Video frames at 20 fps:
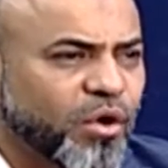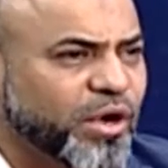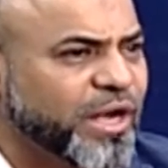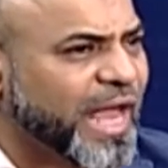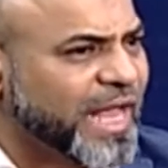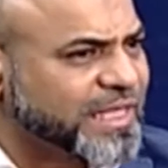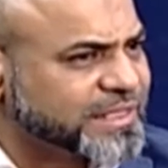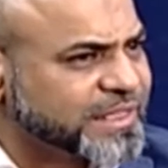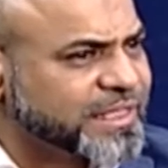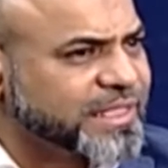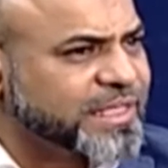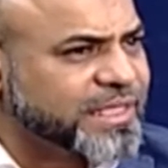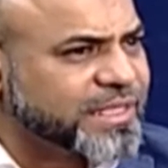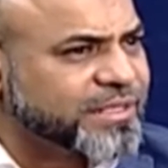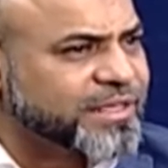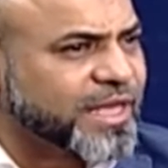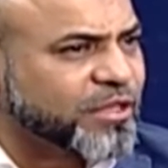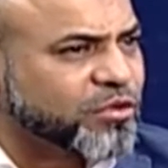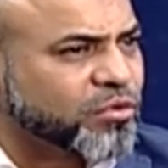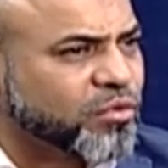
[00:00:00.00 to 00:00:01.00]
অনেক অ্যাসিডিটি
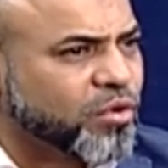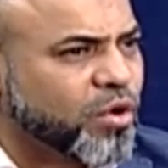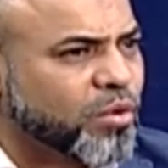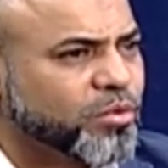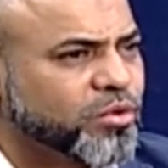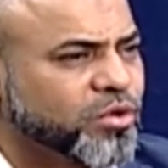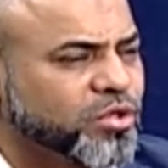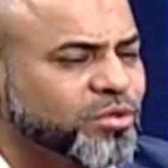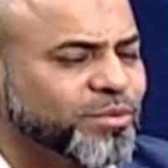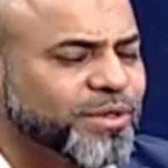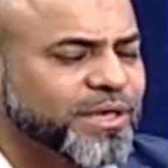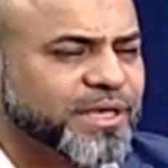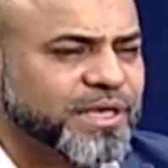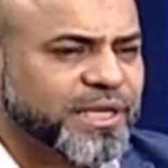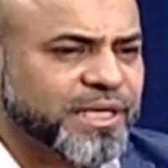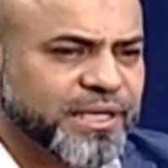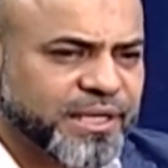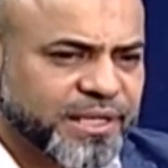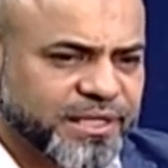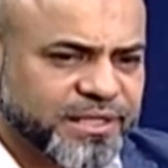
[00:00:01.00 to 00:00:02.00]
কিন্তু এত কমন অথবা
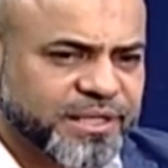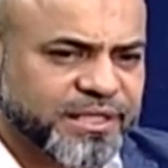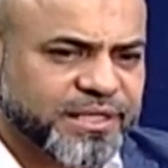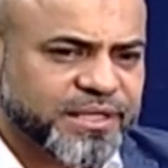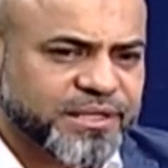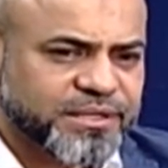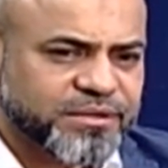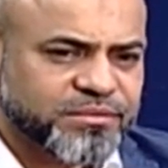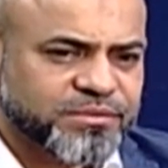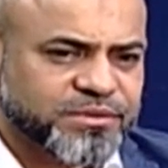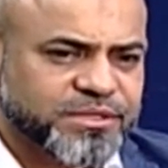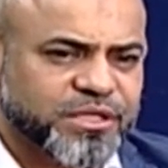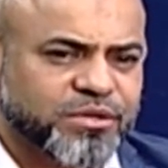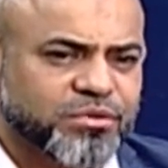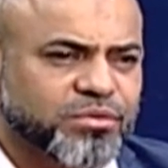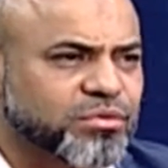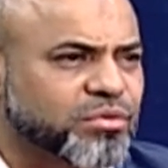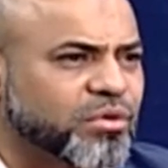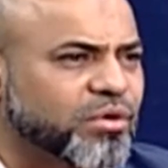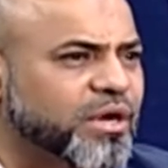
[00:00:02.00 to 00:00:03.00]
এটা যে
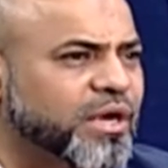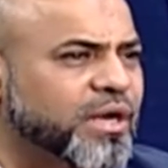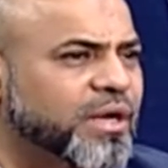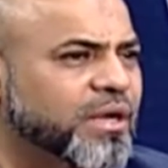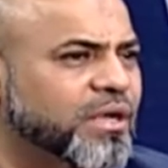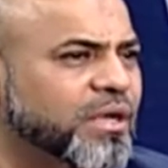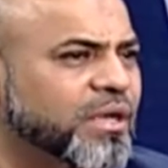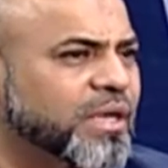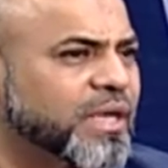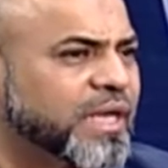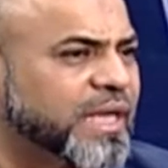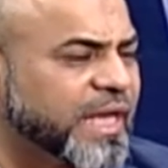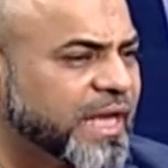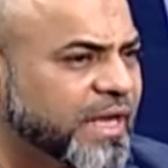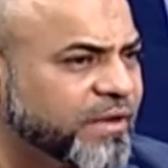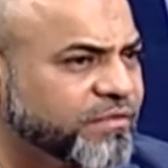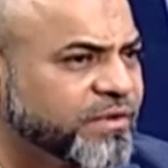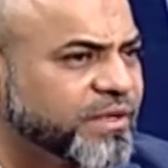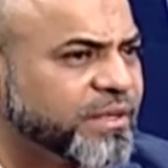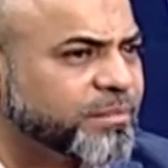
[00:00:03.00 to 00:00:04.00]
কোনো ধরনের
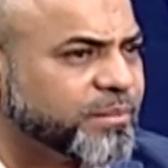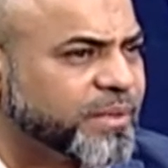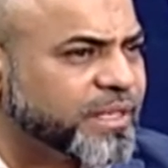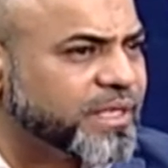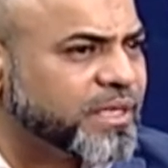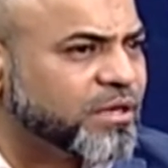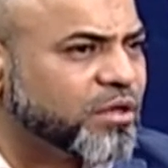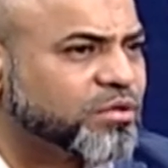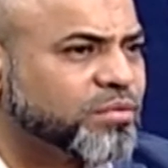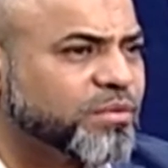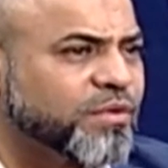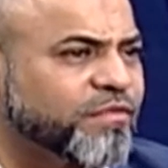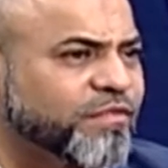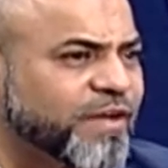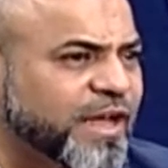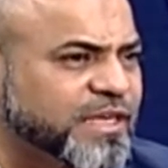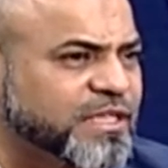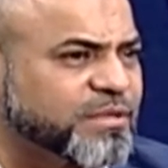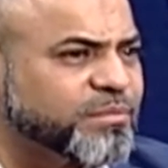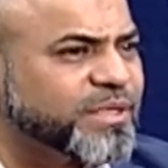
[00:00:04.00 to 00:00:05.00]
হেভি মিল অথবা
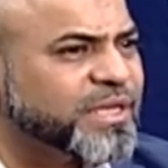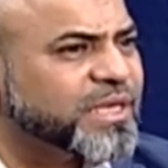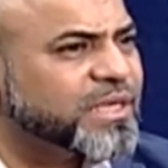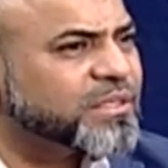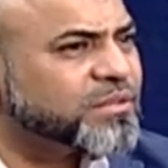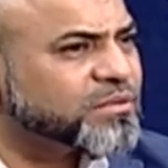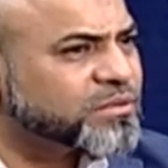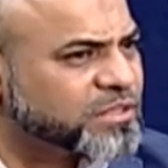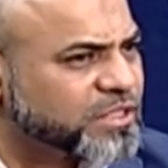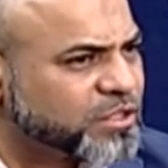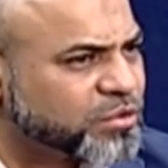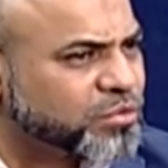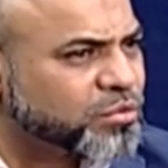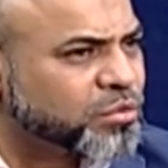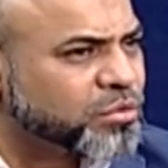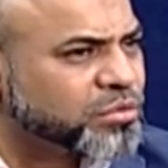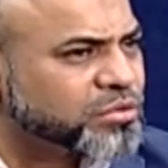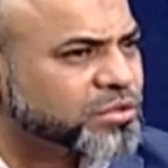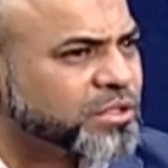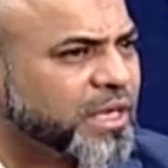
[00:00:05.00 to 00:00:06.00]
ফ্যাটি মিল যে কোনো
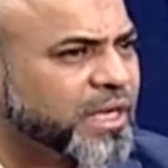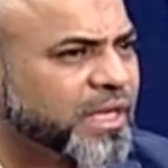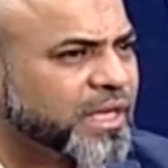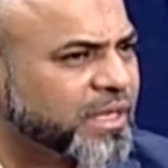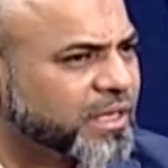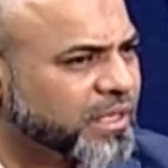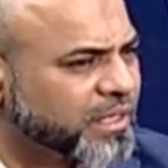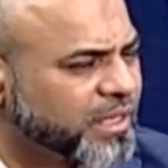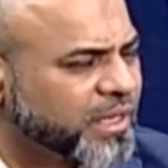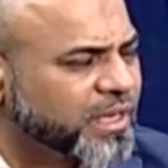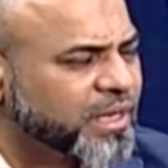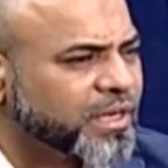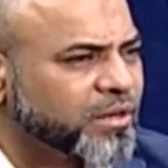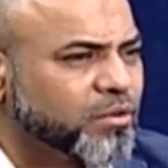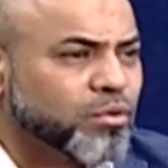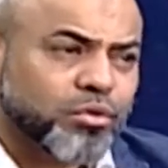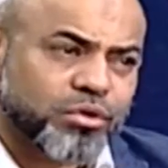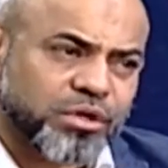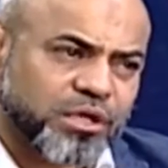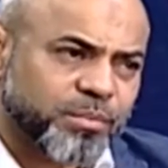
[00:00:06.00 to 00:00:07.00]
অনুষ্ঠানে খেলে
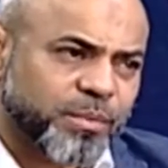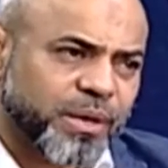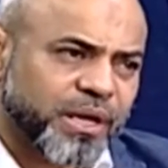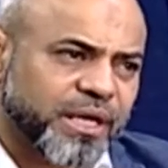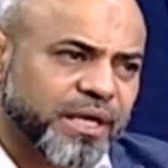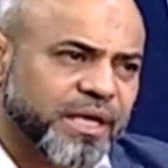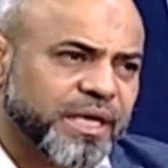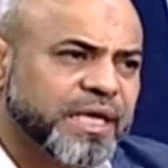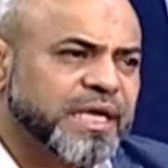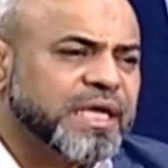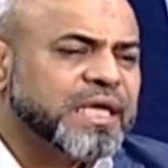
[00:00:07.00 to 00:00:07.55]
হতে পারে